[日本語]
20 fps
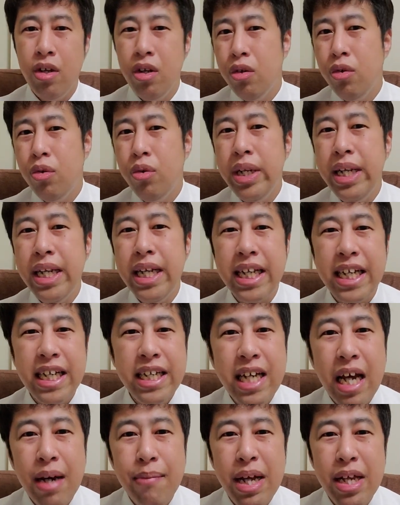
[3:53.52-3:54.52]
雰囲気
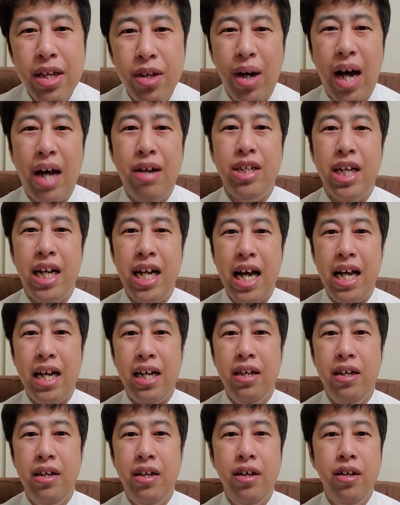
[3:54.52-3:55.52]
イケメンとかあるじゃない。
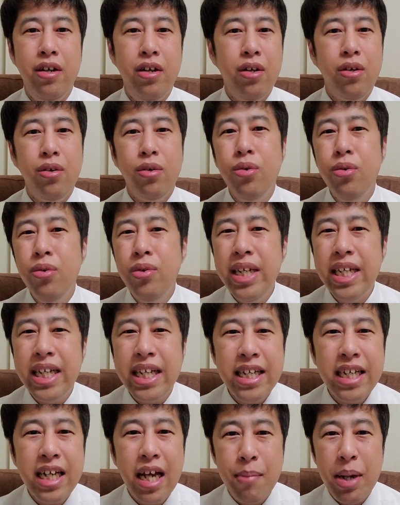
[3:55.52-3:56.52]
雰囲
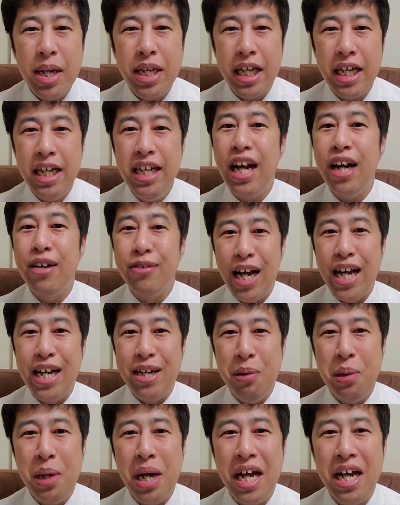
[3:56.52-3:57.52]
気イケメンって言いたくない
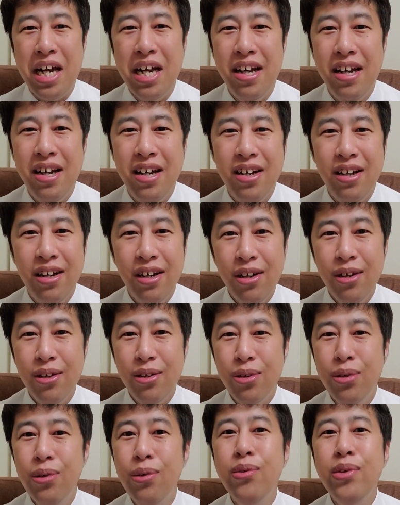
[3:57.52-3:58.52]
よね。
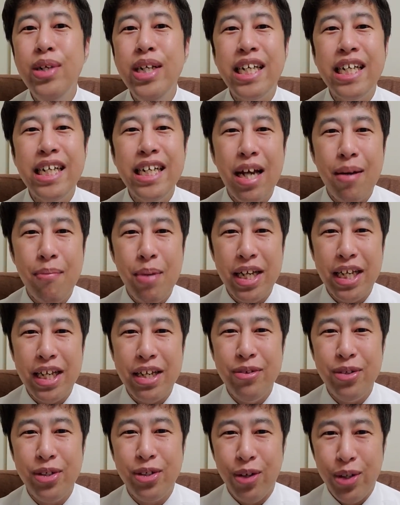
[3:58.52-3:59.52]
雰囲気イケメンって
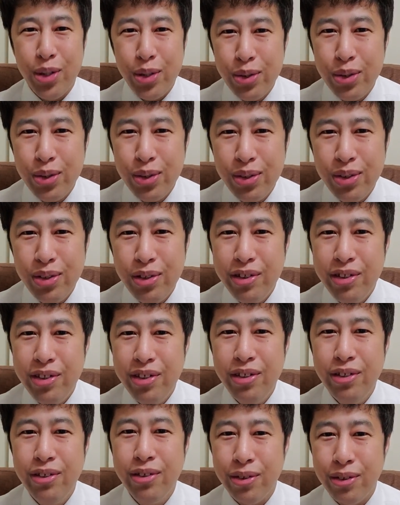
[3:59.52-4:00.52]
言う人いる
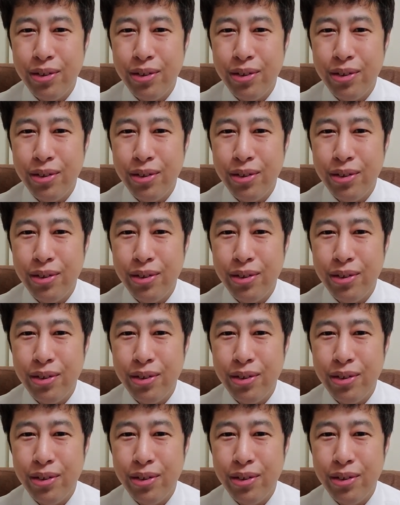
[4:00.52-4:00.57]
う